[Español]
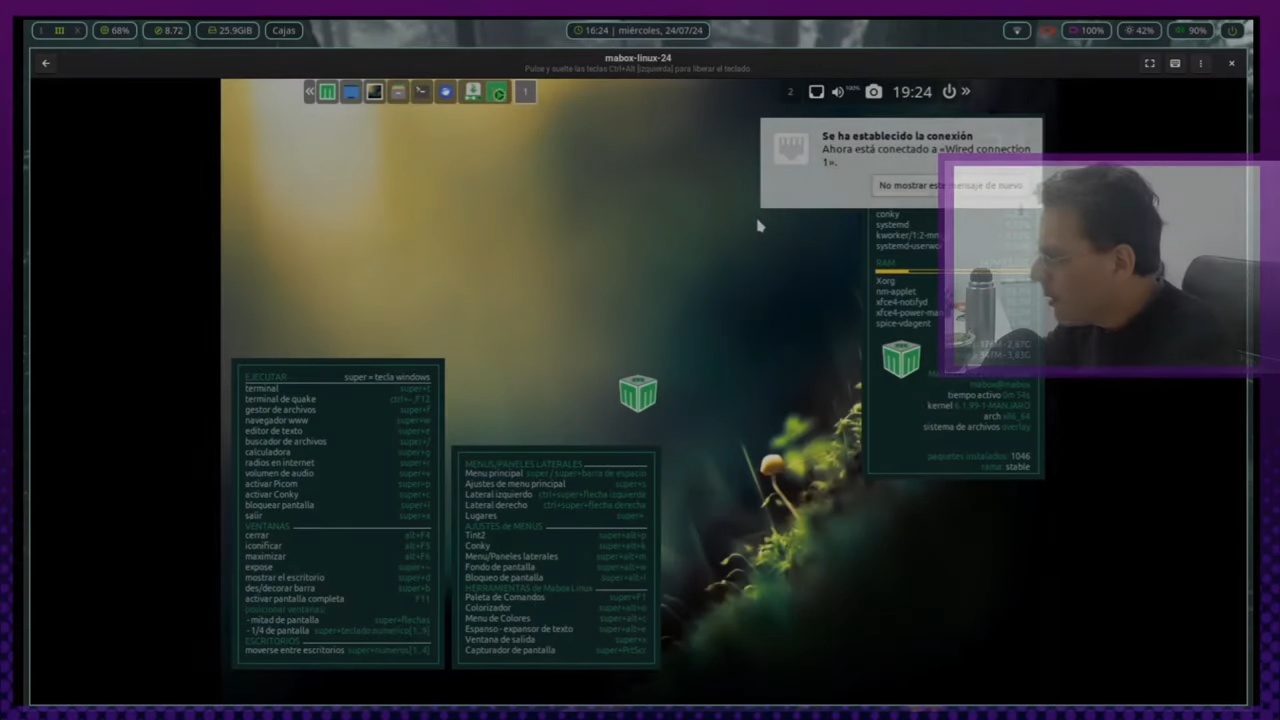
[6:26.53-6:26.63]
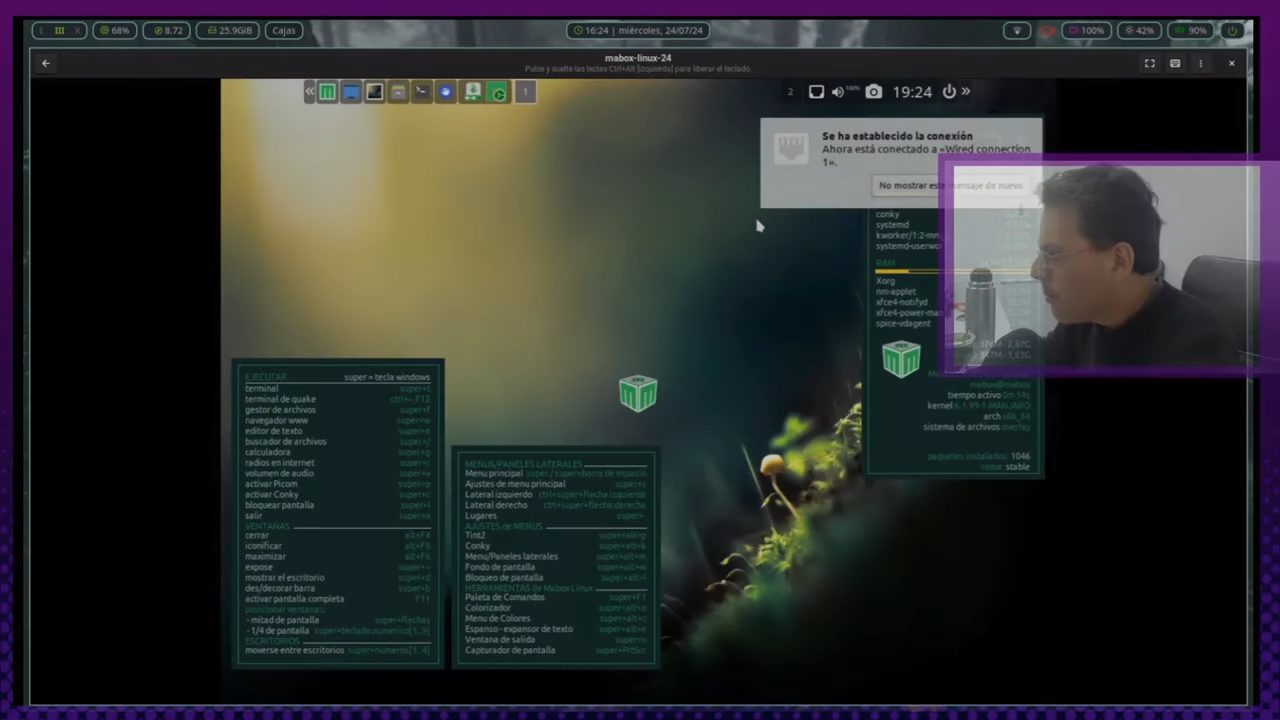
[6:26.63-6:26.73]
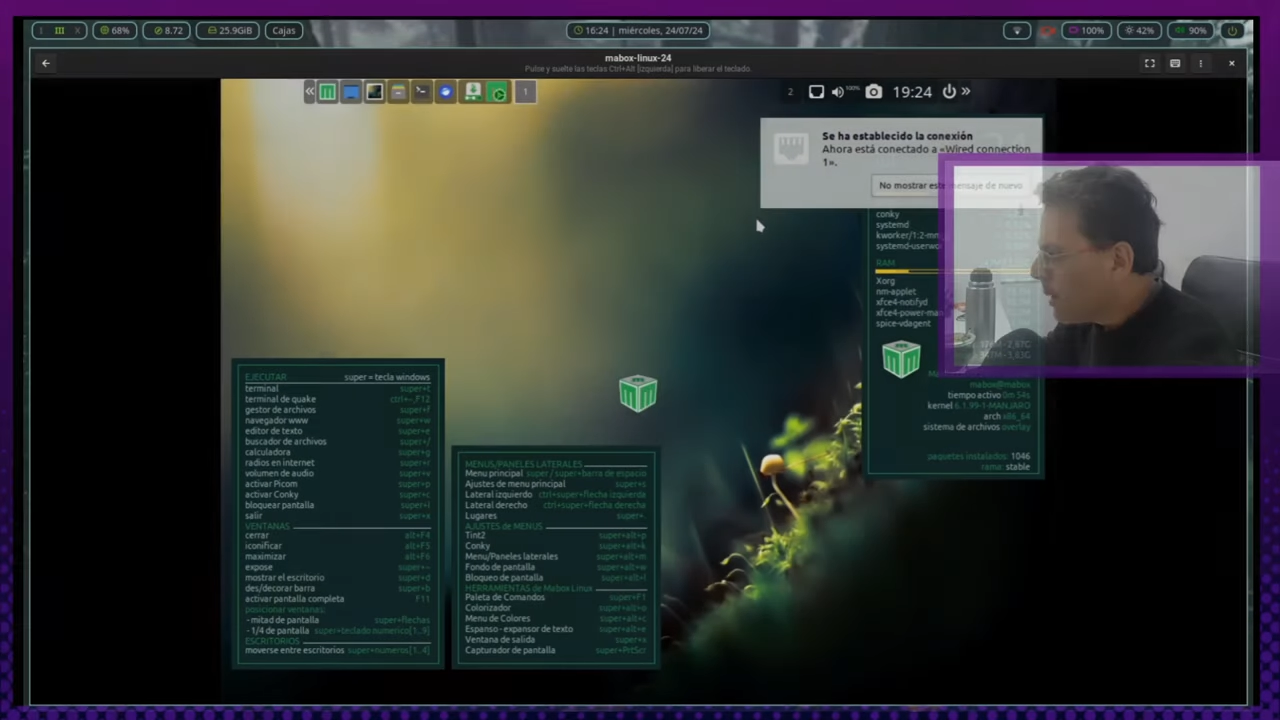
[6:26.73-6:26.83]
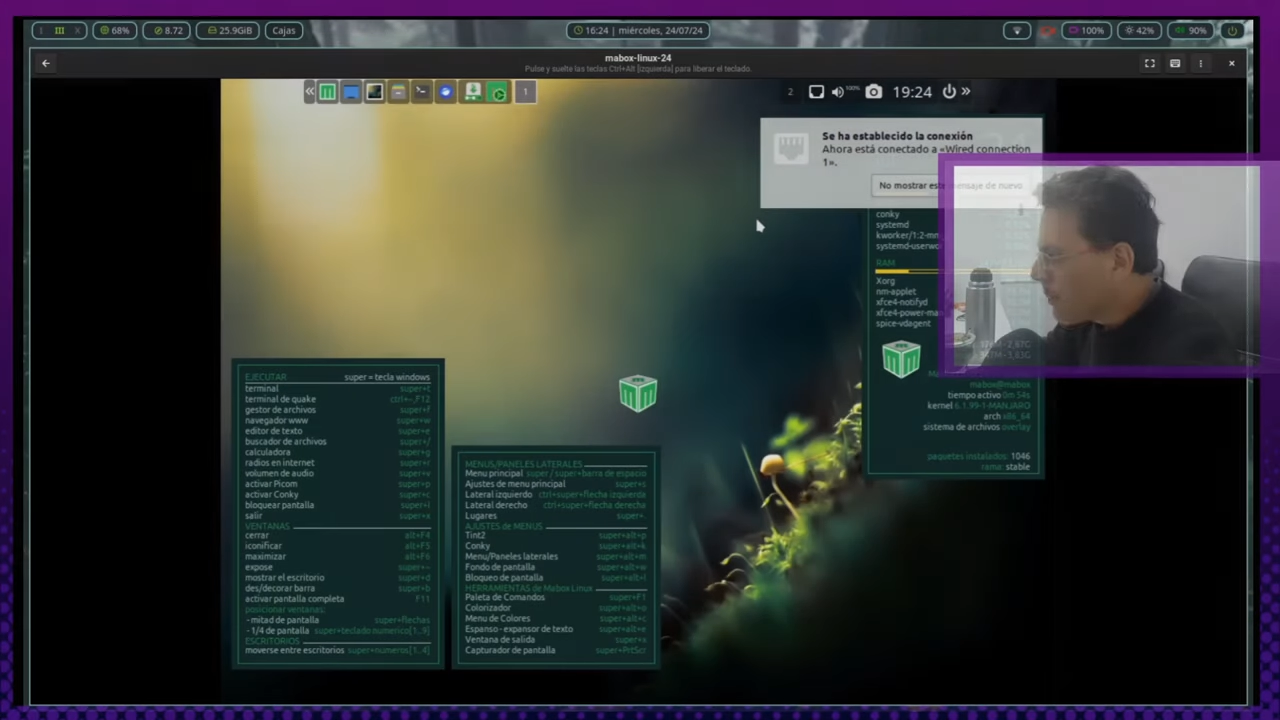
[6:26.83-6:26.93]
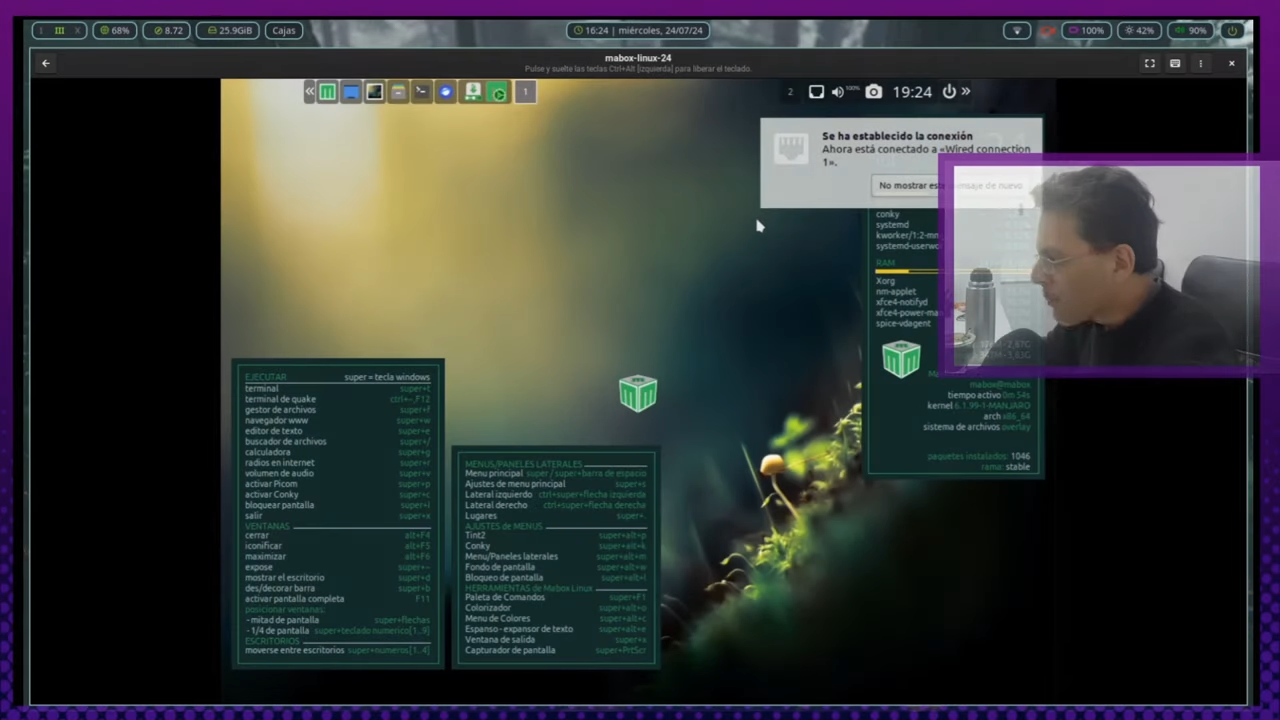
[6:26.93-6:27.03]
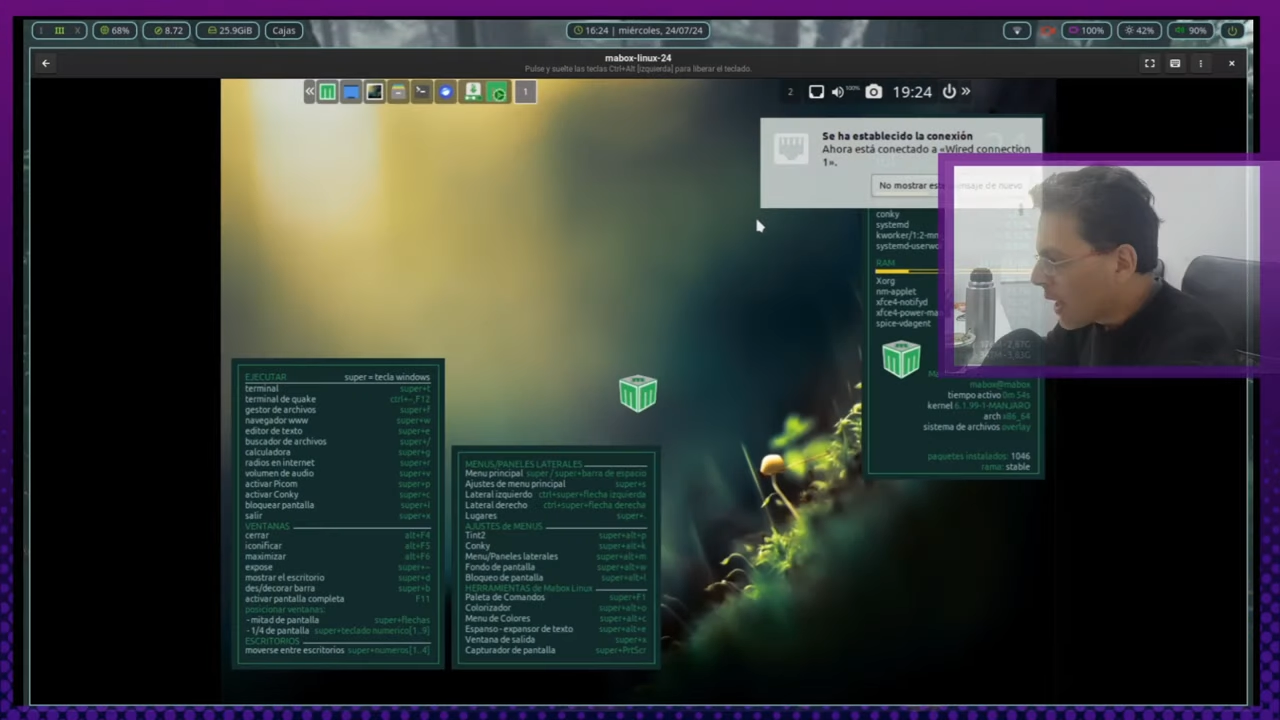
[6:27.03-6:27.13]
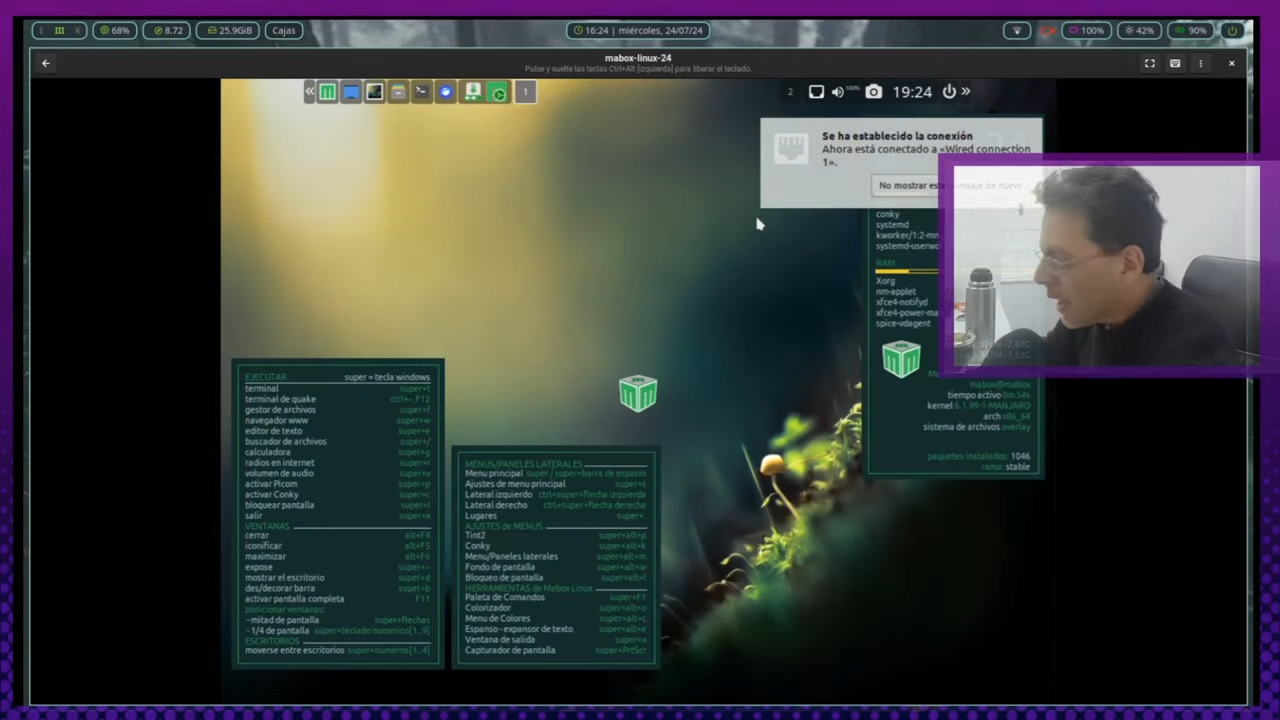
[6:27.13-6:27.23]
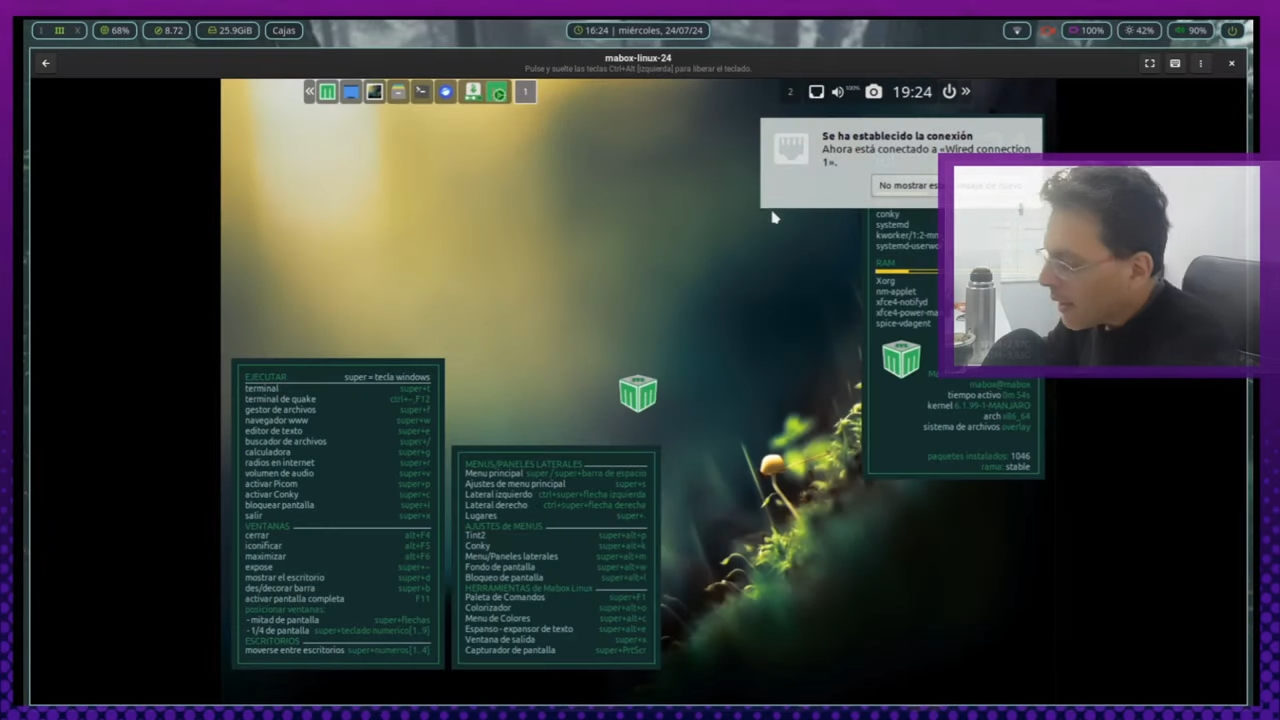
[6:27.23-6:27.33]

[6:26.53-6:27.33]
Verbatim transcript: Bien,